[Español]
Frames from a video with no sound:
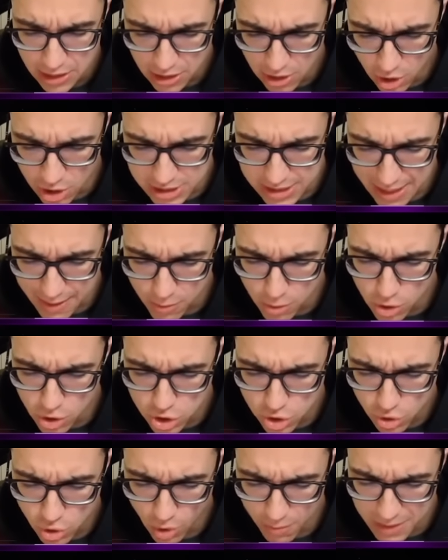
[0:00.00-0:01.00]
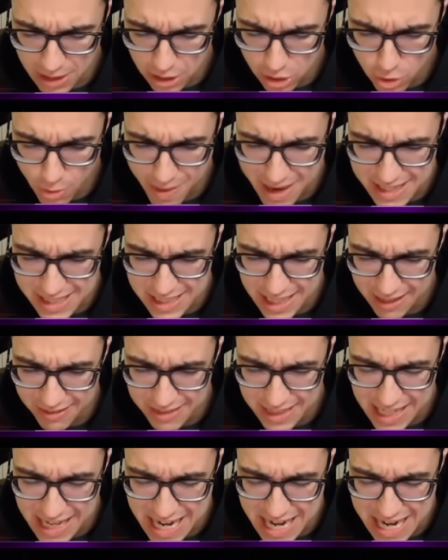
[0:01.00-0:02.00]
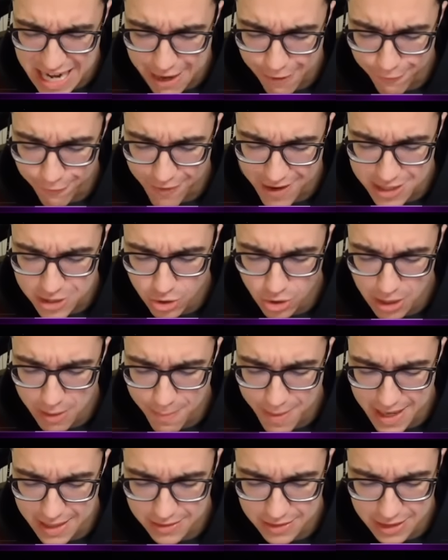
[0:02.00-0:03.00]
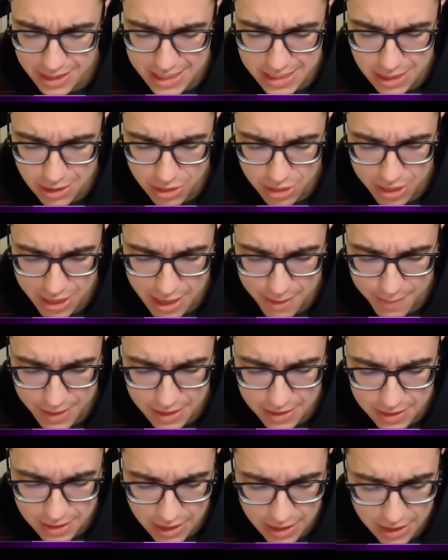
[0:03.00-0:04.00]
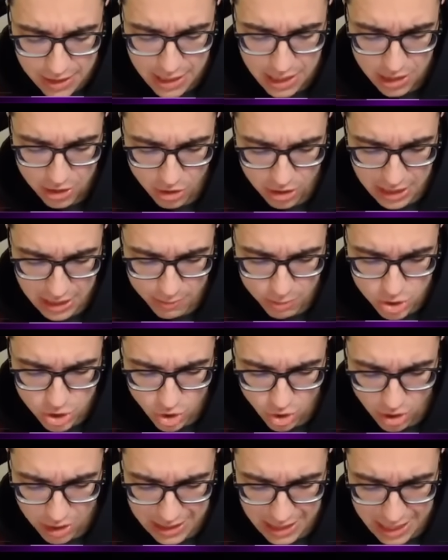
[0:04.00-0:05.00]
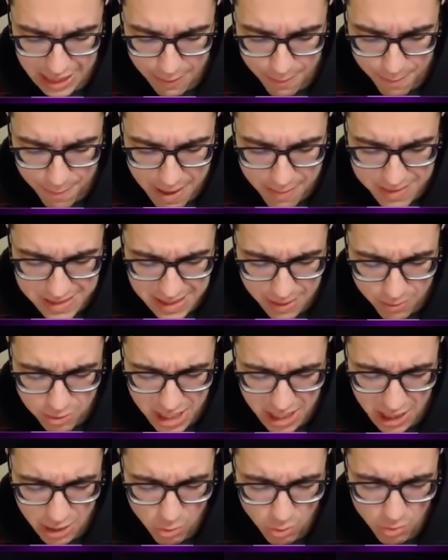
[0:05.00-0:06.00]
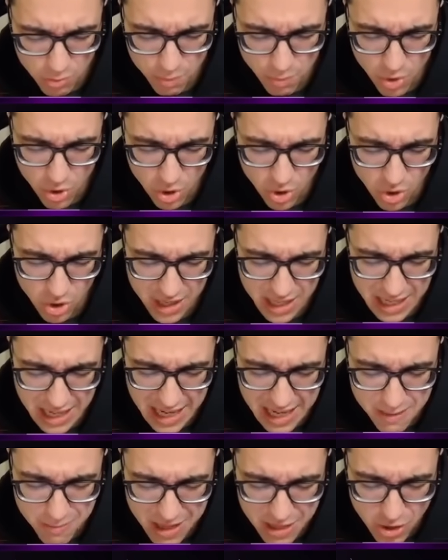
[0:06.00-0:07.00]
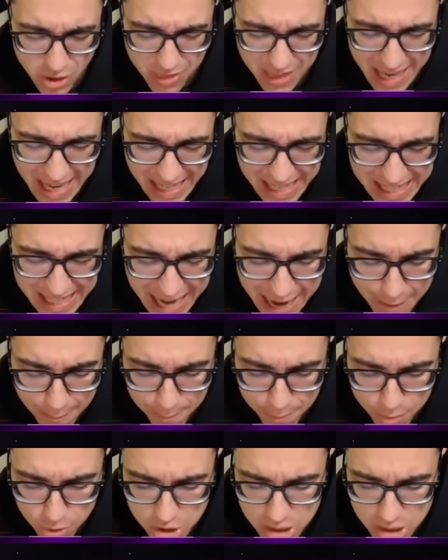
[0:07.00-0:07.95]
Lo estamos comienzo bastante nefasto de partida, sinceramente No tenemos torreta de PAM, estamos aquí un poco en, medio del campo,